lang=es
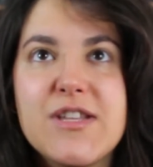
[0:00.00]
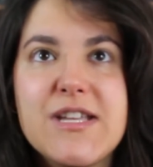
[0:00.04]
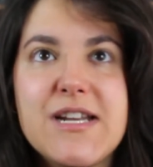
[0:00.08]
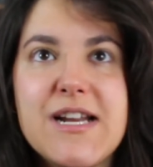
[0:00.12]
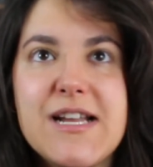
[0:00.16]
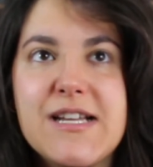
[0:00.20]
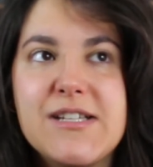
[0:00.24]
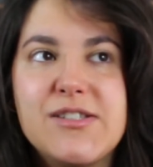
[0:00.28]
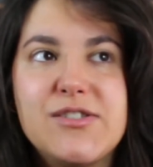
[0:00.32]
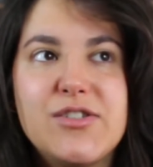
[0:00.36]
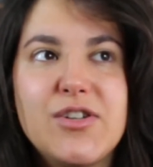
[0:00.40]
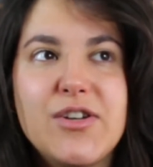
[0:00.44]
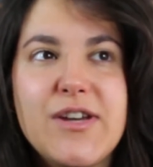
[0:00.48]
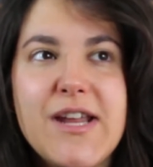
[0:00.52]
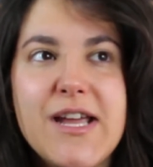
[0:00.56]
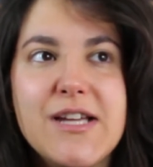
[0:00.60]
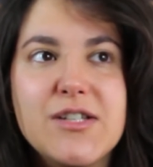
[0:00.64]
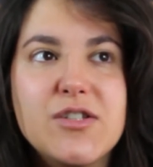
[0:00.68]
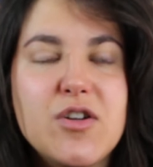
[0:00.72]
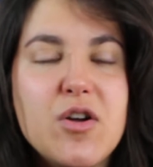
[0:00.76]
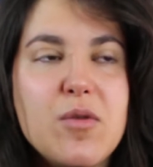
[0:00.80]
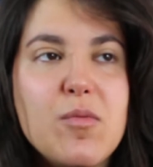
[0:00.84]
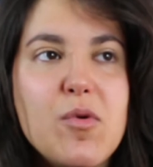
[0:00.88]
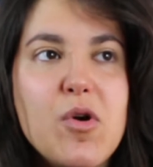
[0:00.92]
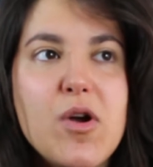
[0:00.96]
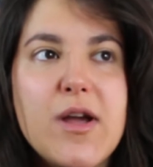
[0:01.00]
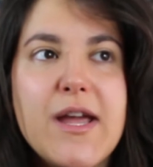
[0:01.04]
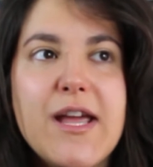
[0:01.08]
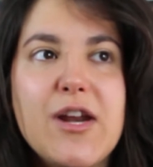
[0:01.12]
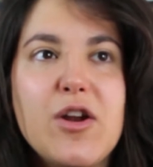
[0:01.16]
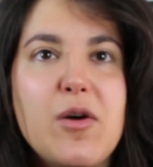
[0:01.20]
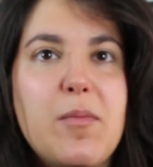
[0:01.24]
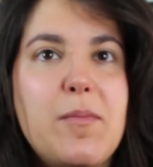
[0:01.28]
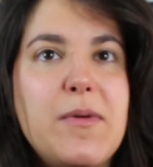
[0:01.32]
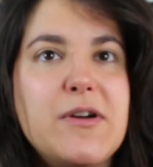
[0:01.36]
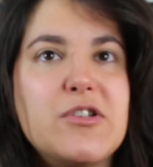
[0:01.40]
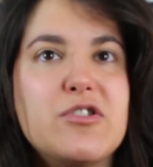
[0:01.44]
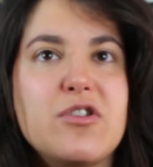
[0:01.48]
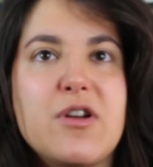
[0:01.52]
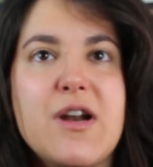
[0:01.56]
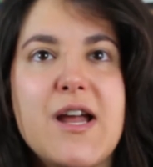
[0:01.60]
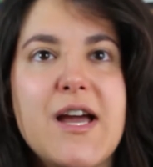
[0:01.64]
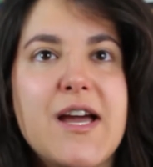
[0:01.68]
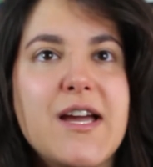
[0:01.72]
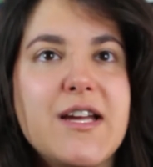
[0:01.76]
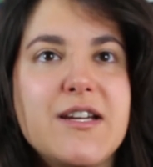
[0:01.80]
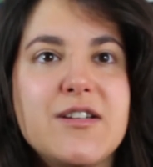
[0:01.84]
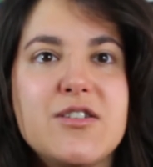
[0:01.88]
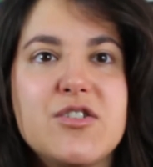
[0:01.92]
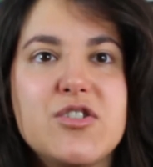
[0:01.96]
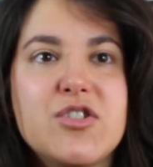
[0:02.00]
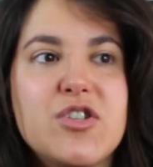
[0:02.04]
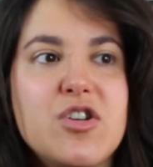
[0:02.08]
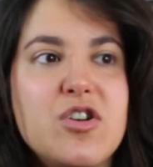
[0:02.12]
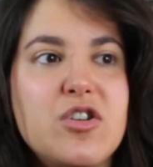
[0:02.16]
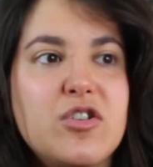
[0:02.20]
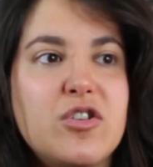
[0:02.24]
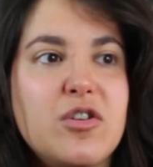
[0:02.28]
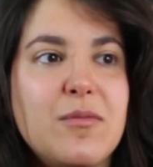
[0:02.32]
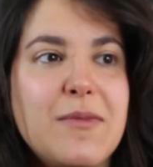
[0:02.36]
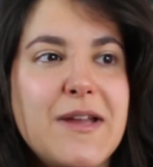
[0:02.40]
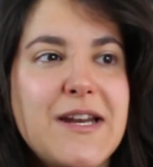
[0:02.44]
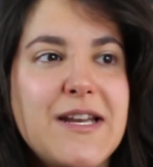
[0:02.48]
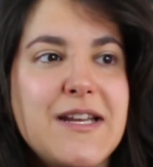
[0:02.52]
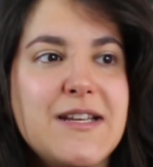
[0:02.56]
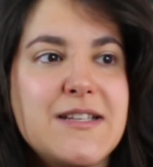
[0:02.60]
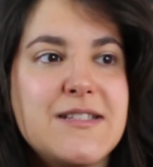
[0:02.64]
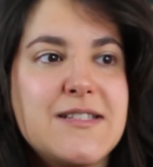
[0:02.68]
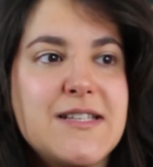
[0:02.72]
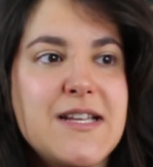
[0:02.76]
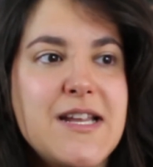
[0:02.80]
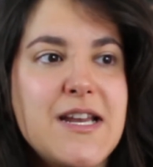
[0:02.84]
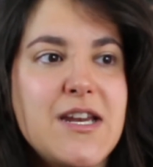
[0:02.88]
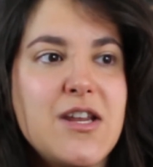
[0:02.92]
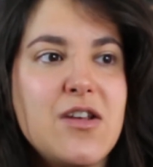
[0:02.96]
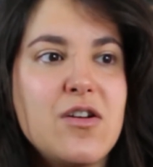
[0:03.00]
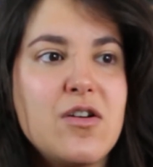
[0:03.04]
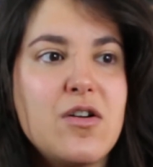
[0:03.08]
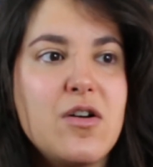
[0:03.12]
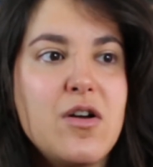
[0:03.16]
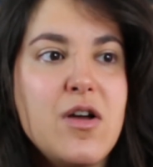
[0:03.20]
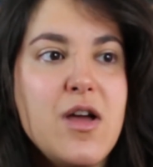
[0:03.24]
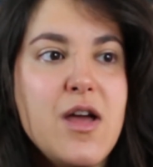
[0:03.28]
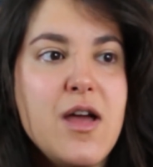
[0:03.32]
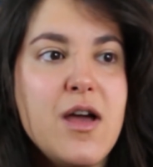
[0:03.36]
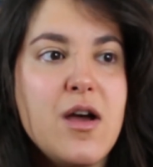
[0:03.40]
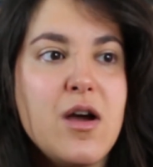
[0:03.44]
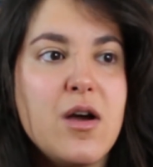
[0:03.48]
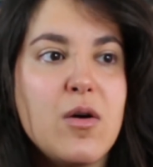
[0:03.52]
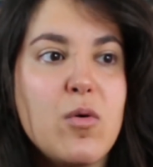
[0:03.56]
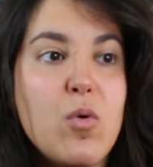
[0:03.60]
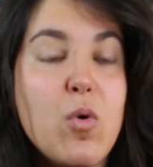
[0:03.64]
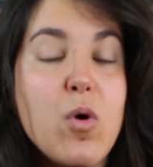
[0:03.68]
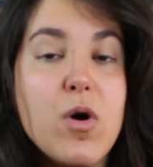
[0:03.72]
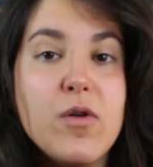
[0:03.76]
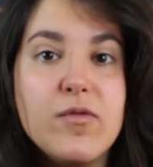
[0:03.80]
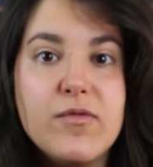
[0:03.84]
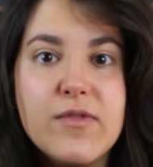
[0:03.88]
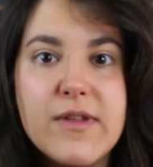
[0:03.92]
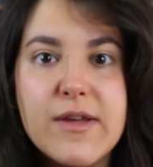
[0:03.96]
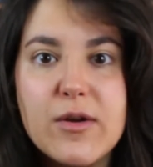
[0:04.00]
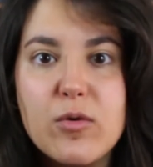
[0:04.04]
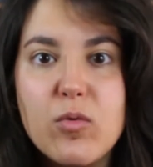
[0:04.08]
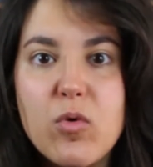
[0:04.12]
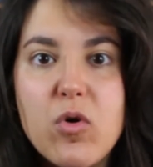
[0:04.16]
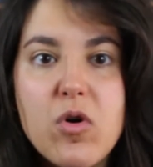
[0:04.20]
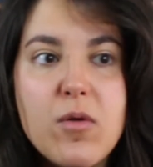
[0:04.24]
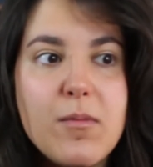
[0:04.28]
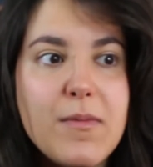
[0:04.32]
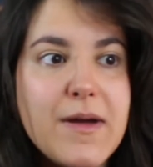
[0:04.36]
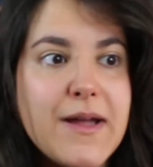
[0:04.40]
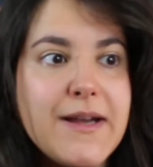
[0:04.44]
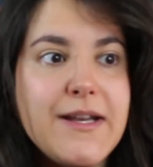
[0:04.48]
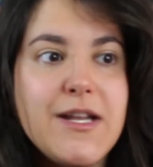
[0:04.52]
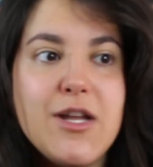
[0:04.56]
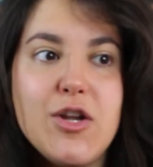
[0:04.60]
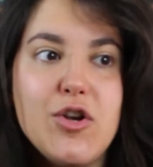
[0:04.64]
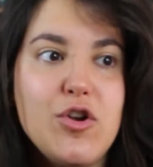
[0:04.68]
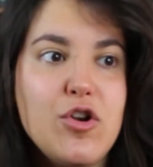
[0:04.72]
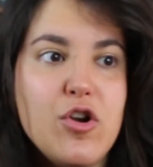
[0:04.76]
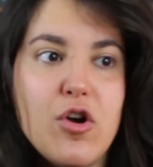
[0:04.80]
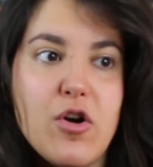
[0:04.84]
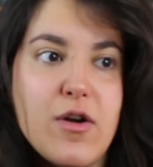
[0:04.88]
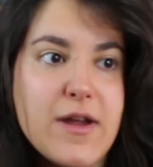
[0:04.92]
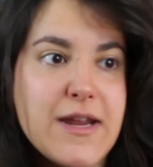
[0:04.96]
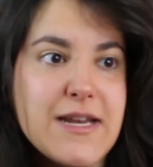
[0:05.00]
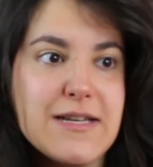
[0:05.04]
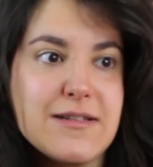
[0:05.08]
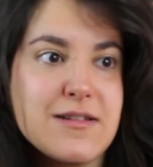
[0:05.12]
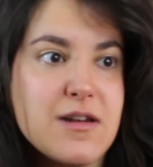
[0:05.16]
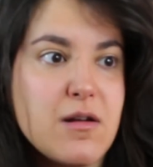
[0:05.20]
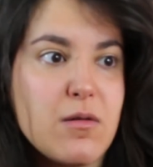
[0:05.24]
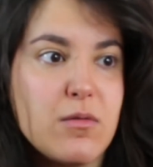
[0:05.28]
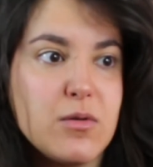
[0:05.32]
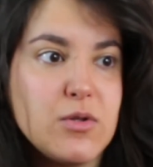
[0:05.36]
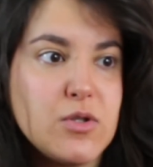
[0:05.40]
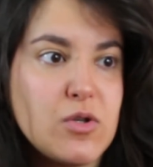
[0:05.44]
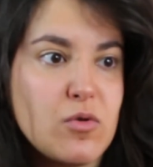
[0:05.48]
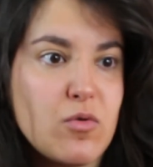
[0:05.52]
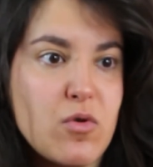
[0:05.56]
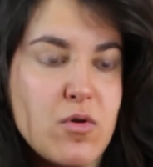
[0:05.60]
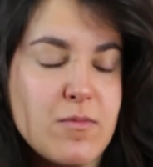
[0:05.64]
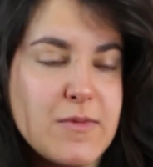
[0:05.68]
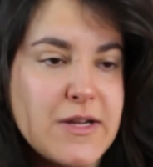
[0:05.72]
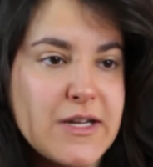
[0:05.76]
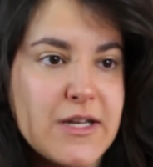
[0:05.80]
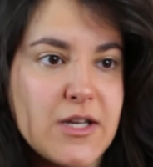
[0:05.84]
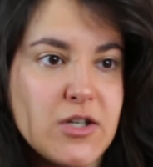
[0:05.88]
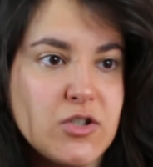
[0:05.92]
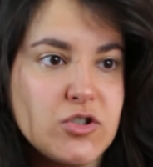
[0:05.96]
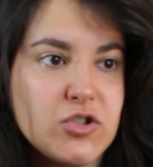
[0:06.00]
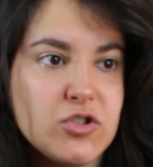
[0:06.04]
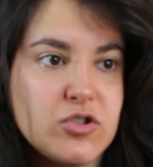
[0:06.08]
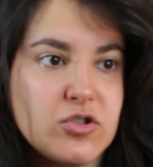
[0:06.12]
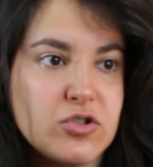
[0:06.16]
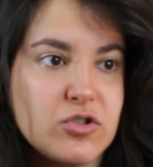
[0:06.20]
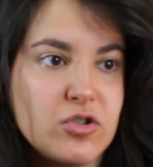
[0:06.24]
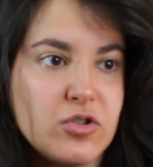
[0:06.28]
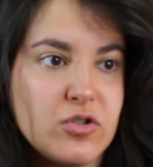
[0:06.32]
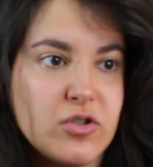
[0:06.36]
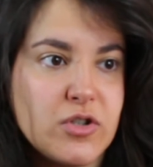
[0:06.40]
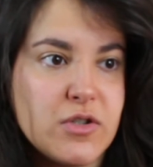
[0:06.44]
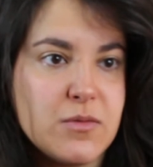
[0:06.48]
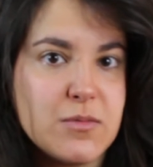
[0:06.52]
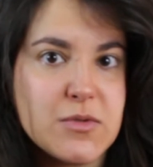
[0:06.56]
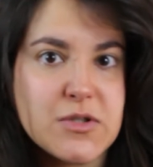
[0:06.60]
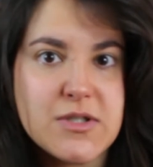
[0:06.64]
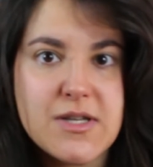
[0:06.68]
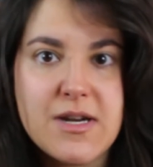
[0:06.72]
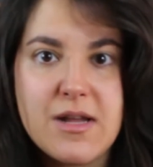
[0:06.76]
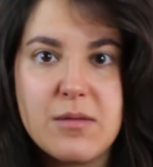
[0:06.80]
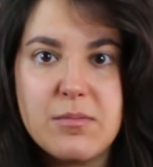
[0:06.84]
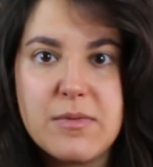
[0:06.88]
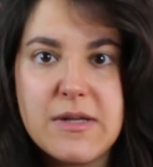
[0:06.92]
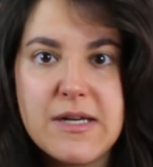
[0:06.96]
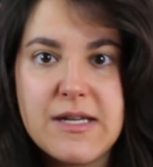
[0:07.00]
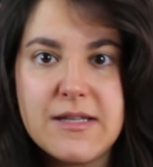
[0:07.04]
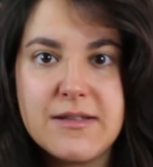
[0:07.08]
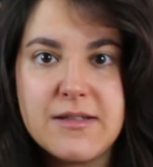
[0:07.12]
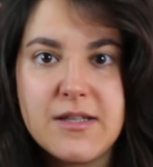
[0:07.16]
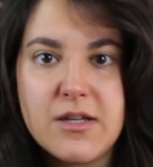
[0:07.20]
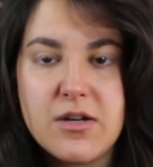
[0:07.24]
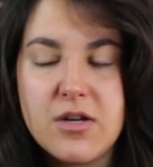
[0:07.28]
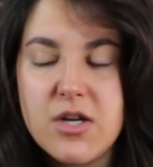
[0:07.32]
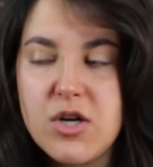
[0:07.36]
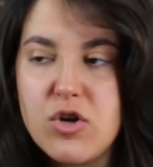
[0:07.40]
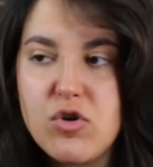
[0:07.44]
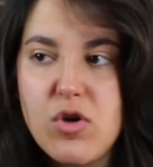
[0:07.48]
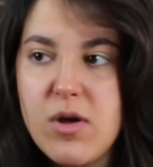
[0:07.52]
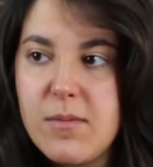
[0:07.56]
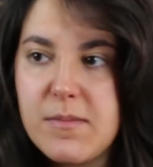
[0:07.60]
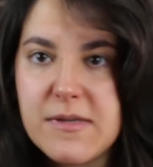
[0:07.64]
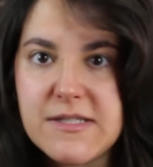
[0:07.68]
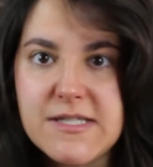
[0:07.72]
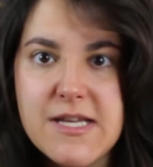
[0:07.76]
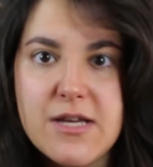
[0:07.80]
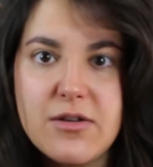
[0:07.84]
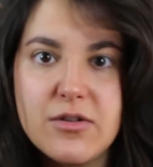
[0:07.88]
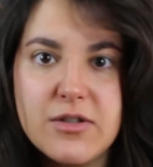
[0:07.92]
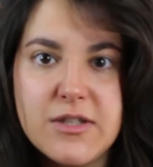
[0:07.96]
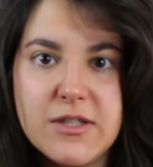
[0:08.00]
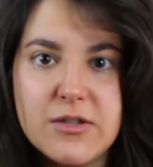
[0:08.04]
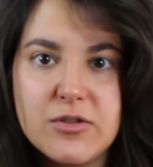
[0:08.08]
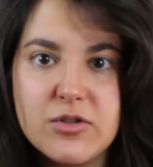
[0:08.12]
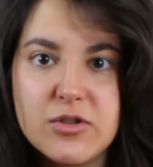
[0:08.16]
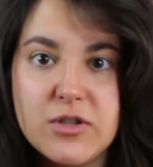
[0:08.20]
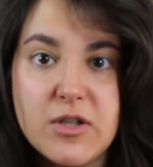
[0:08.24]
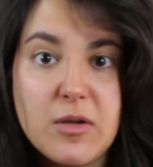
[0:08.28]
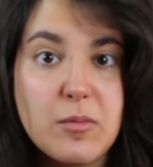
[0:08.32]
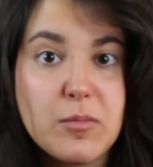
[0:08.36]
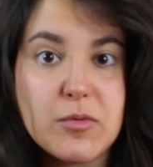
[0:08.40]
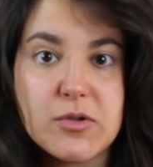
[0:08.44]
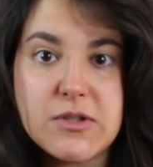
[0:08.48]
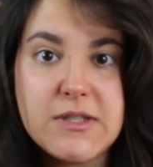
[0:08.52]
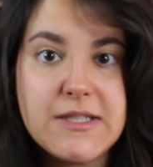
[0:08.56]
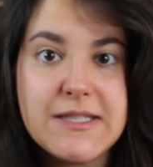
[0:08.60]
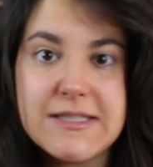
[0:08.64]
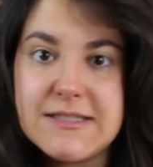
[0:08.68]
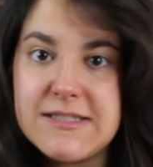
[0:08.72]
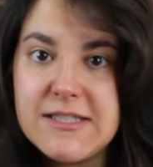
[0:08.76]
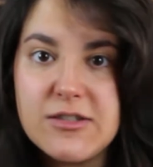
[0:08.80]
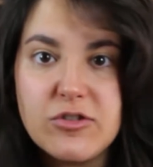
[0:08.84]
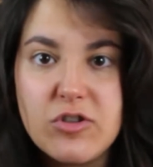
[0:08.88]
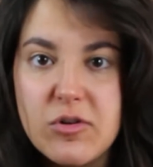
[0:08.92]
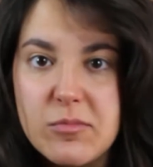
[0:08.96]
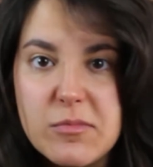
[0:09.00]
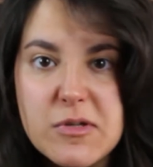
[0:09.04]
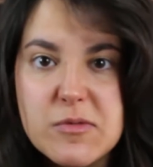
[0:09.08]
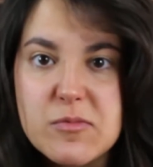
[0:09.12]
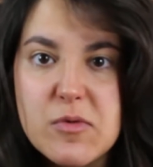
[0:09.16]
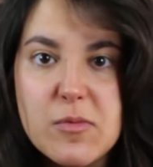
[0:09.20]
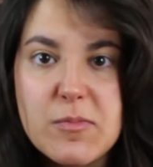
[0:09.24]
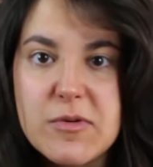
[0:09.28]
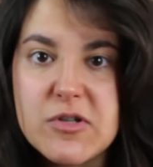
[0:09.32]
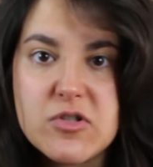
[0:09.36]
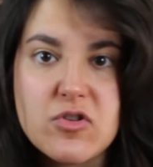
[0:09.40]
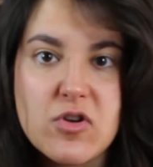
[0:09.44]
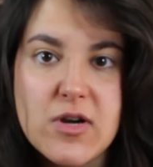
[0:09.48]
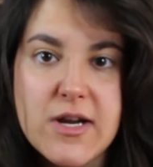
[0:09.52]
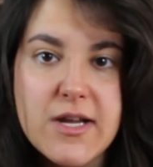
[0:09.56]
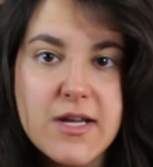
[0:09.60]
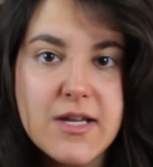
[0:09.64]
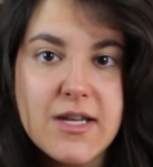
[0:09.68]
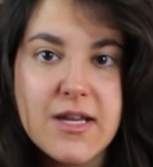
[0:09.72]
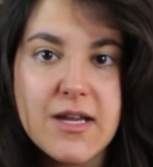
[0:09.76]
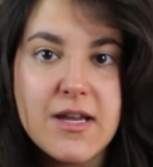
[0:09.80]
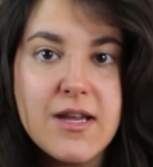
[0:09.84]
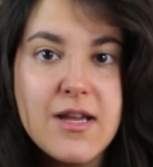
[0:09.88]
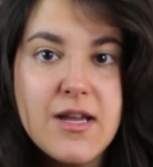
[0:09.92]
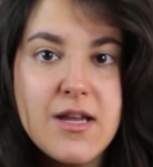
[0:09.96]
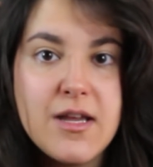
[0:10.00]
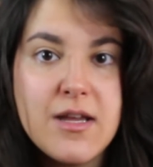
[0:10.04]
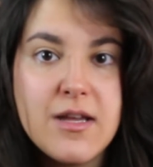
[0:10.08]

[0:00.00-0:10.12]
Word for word: de la historia. Es como que los personajes no se lo toman en serio. Y que Wonder Woman no es la Wonder Woman que nosotros conocimos en la peli anterior. Y no ha pasado tanto tiempo, sigue siendo el mismo personaje.